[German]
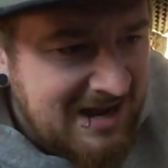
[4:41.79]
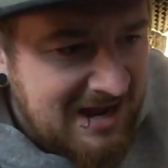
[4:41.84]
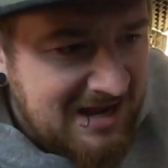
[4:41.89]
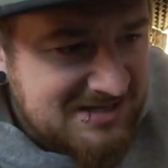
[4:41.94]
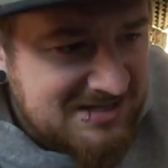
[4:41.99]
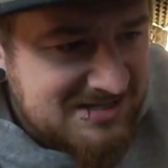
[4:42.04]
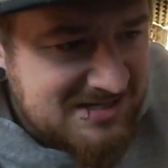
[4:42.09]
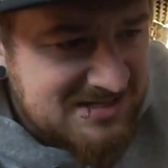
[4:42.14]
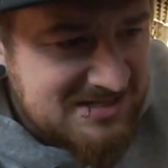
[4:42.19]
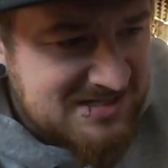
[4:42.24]

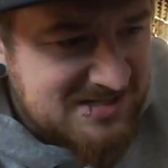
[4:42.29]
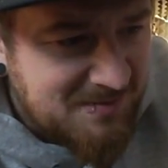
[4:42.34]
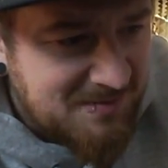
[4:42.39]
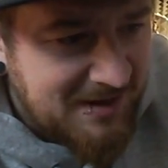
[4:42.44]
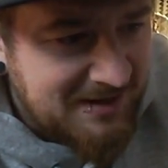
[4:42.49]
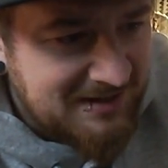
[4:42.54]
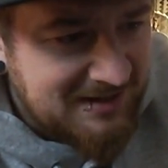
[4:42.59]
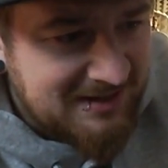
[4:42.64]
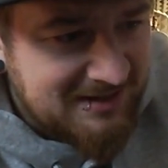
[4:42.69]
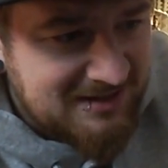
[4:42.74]
Es sind
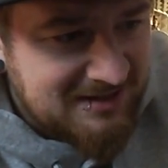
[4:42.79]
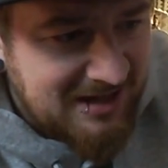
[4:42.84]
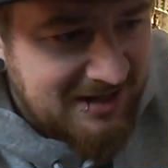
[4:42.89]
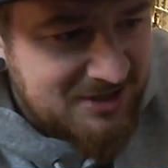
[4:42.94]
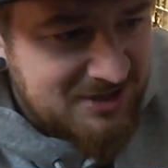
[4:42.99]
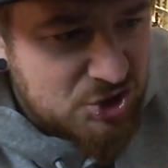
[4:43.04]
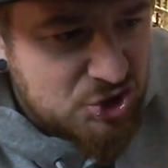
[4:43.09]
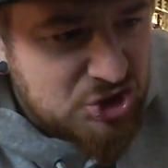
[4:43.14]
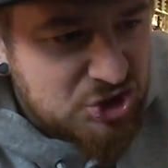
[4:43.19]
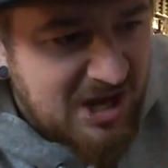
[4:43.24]
zwei, drei
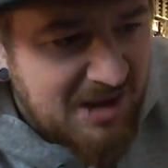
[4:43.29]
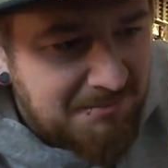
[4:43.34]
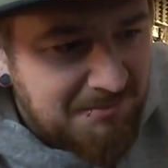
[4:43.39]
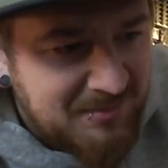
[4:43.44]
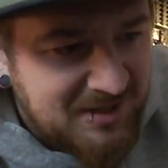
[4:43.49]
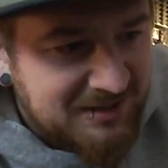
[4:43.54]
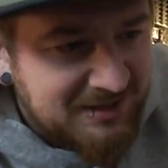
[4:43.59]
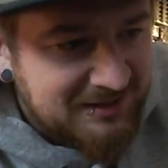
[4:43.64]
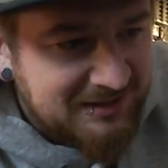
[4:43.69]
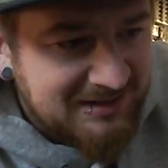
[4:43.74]
kleine
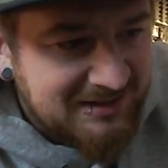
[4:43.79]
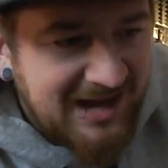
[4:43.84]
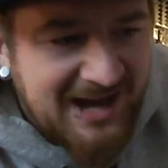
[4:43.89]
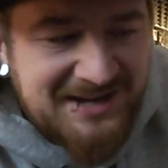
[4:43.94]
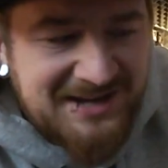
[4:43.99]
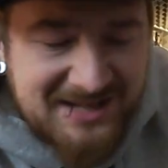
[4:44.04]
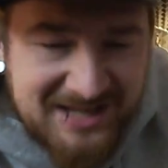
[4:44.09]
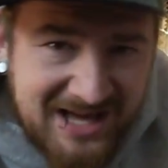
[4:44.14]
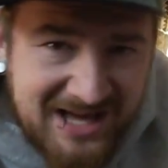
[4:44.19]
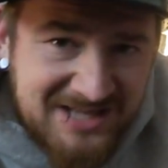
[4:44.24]
Schrammen hier drin.
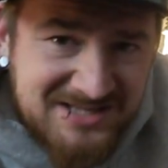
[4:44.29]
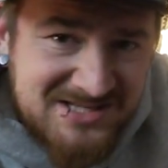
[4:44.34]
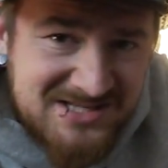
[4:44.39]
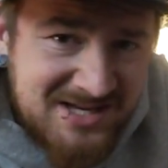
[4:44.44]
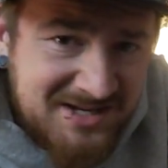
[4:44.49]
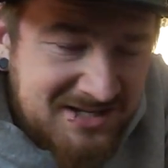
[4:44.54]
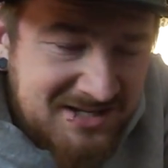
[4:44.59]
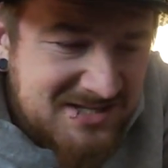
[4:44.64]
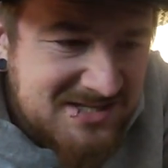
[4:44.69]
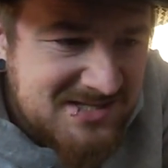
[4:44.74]
Keine
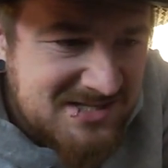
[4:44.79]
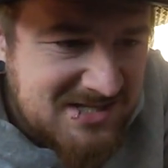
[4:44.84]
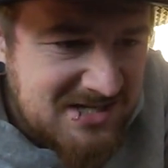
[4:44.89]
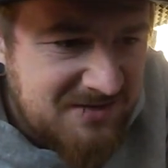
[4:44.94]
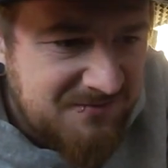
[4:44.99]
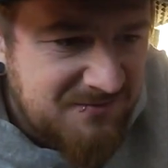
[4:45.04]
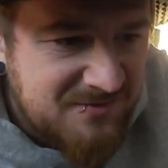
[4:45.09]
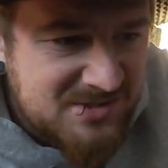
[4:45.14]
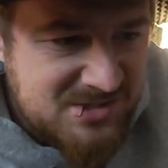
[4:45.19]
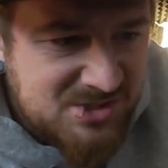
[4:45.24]
Kratzer, nichts
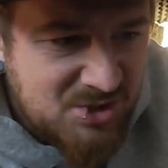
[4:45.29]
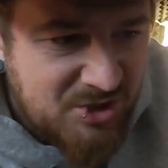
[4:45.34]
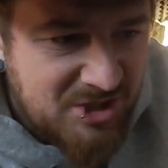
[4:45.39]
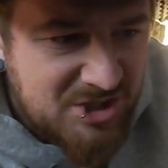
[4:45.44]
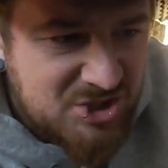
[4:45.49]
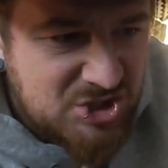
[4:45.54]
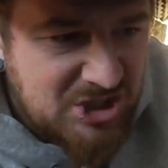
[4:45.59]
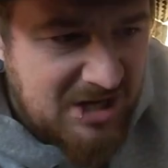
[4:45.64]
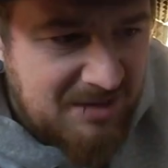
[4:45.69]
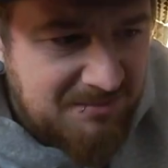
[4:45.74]
Tiefes,
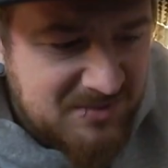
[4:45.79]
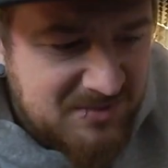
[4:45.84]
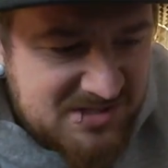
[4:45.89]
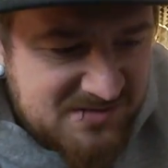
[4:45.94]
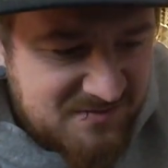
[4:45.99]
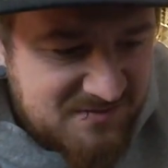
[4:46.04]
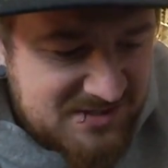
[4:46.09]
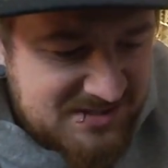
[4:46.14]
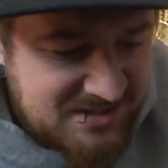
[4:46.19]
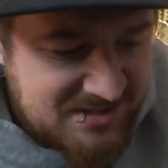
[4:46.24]
sondern Schrammen.
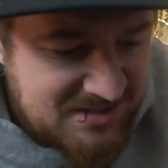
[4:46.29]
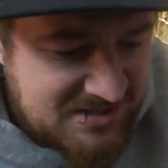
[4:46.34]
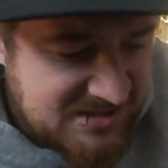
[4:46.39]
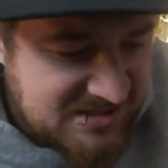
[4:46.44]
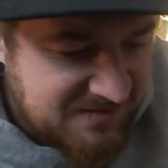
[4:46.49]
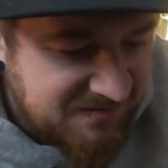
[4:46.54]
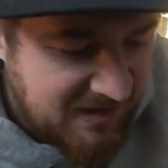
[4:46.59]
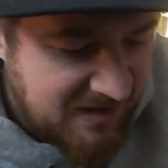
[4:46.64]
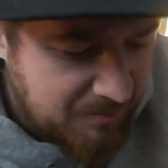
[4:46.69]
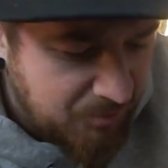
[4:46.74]
Das wirst du
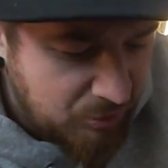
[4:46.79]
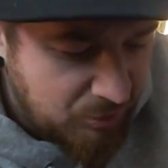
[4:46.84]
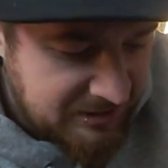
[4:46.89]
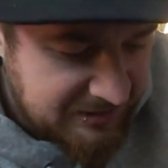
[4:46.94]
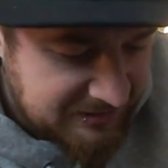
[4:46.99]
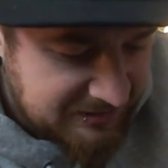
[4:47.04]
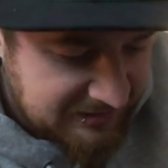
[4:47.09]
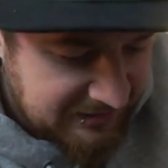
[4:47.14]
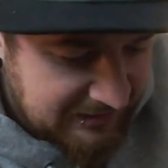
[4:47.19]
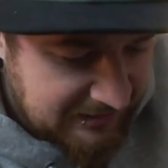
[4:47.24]
easy
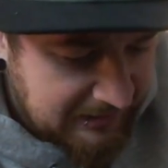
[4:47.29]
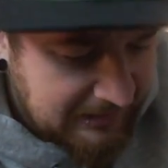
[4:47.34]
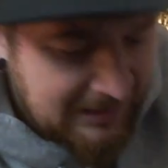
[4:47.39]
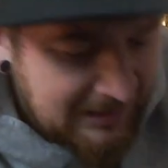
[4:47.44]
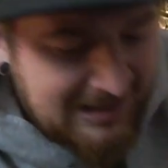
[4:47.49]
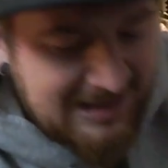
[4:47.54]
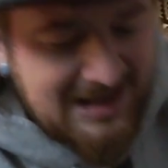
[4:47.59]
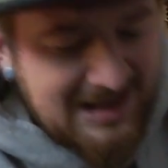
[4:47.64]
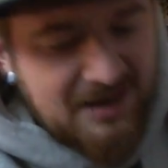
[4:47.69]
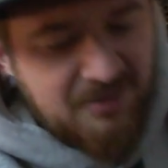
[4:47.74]
wegpoliert kriegen.
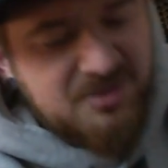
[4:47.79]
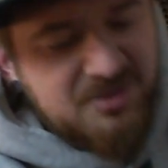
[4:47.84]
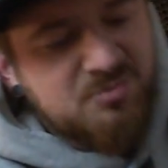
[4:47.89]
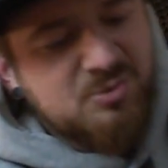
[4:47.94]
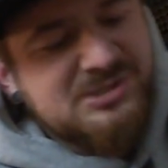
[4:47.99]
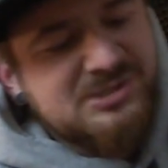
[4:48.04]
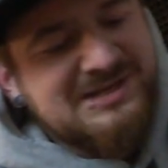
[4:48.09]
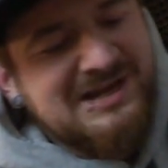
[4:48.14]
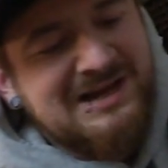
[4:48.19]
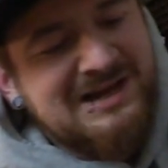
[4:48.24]
Aber ich
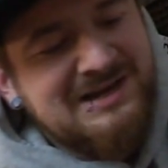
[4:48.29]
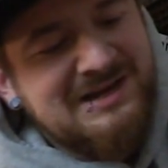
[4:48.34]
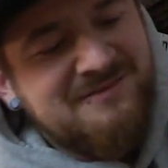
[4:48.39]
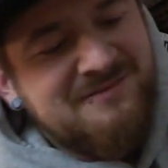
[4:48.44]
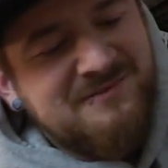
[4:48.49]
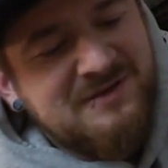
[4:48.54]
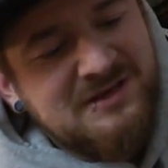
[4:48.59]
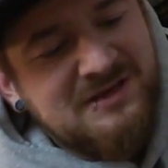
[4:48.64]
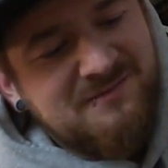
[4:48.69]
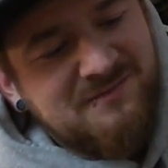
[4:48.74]
muss es halt
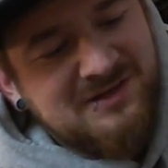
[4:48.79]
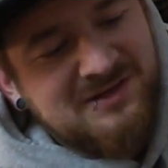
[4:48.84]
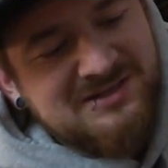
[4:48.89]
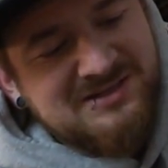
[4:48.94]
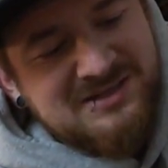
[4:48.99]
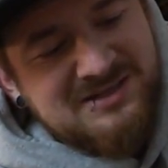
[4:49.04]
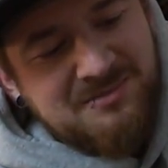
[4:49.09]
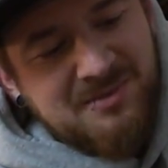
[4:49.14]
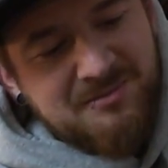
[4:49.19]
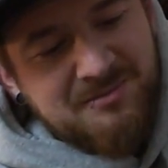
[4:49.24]
erwähnen, weil
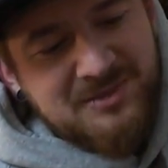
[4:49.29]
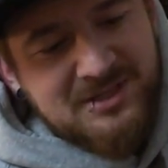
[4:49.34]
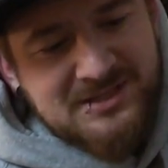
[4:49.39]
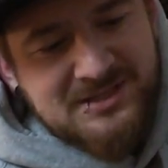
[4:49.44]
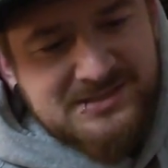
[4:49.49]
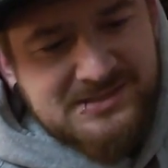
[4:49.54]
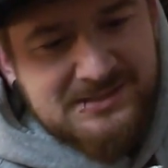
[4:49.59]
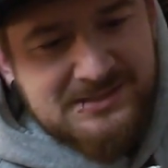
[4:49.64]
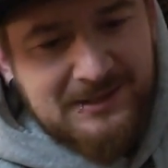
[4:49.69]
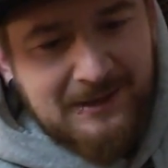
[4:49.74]
es hier bei mir
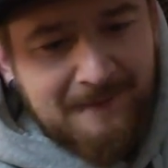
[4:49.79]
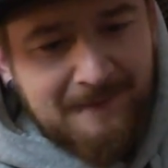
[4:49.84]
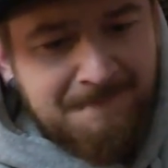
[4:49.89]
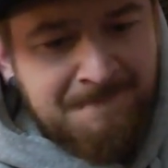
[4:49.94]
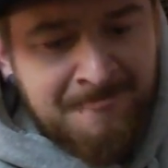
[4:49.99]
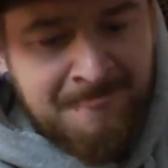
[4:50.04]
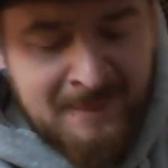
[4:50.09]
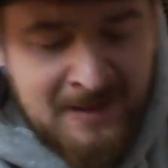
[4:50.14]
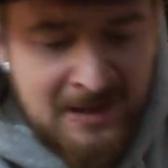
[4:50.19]
ist, ja.